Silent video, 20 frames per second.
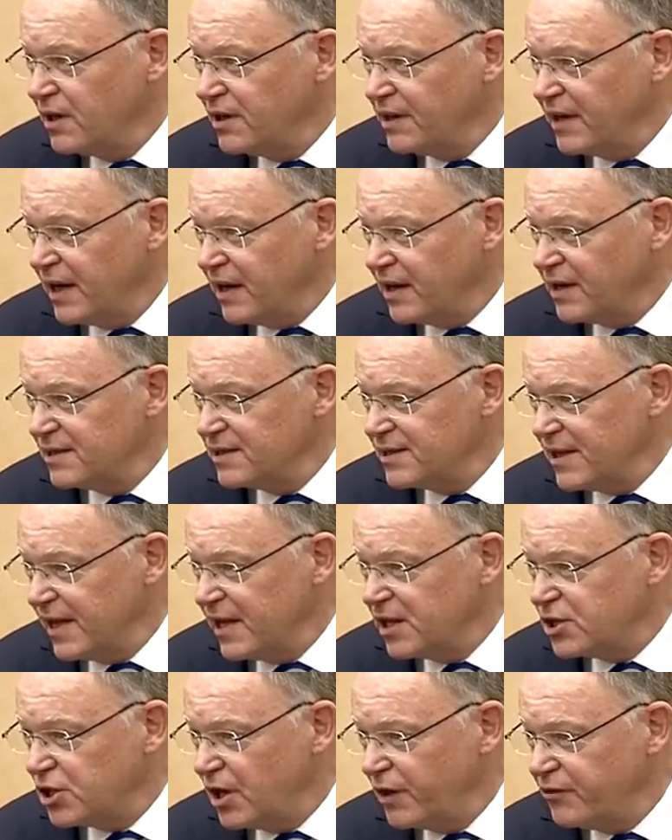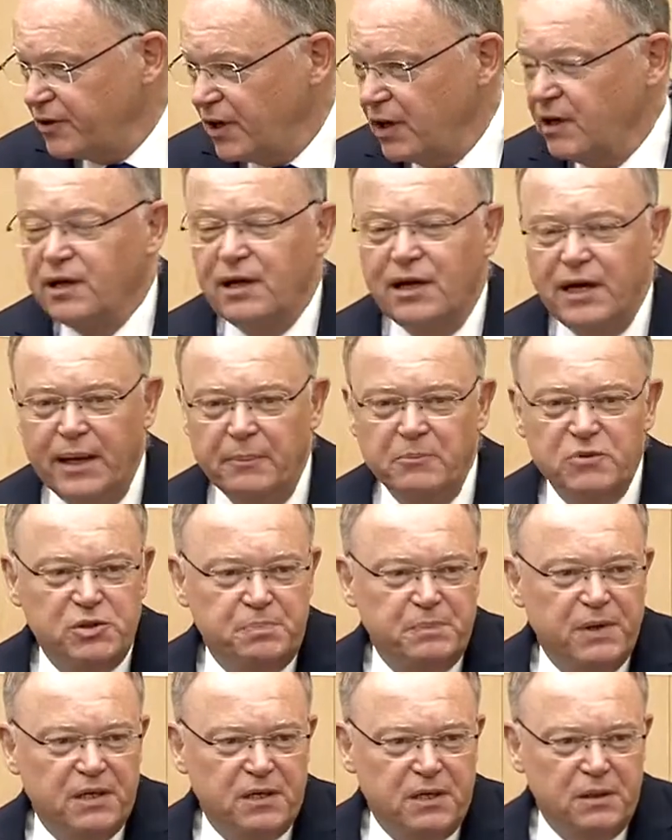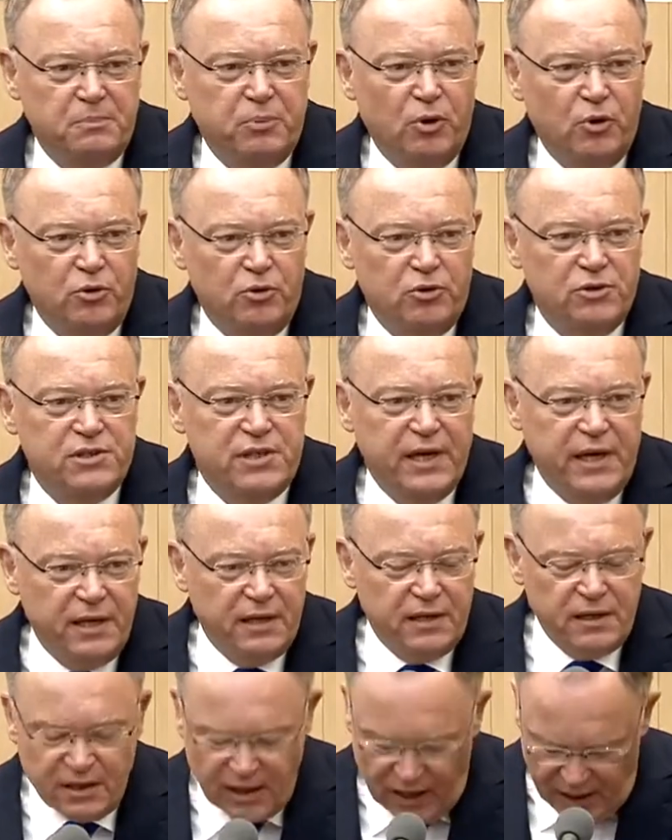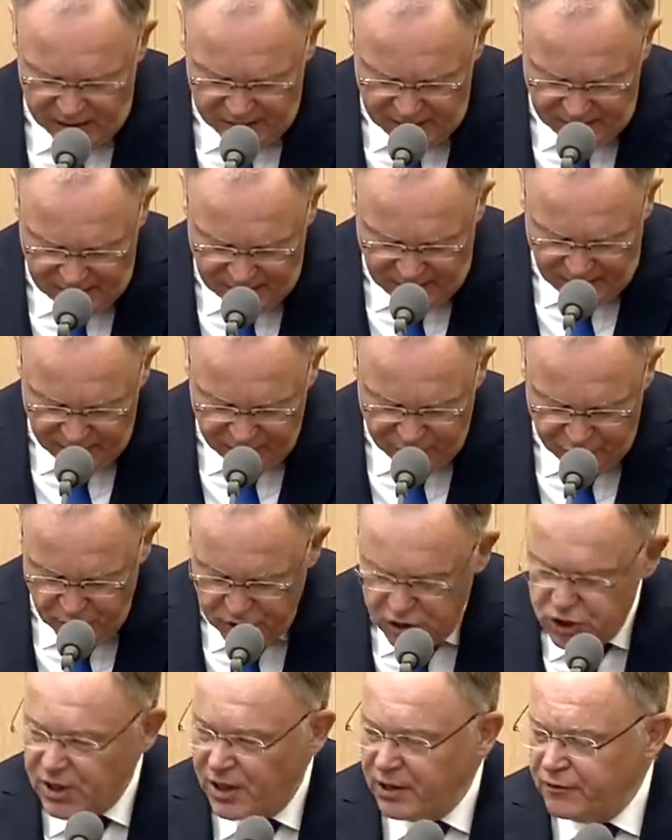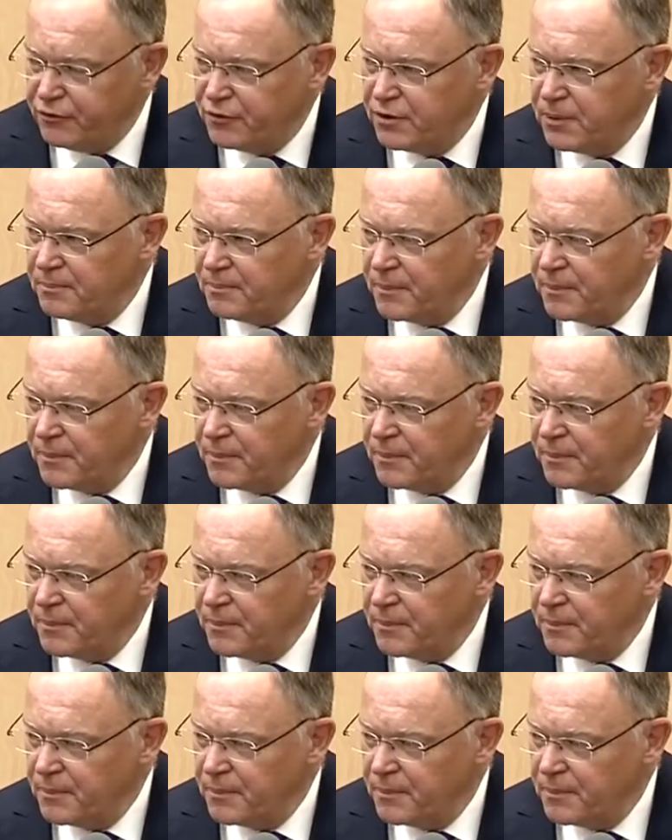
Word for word: der Gesellschaft an die Lebensmittelproduzenten, an die Landwirtschaft.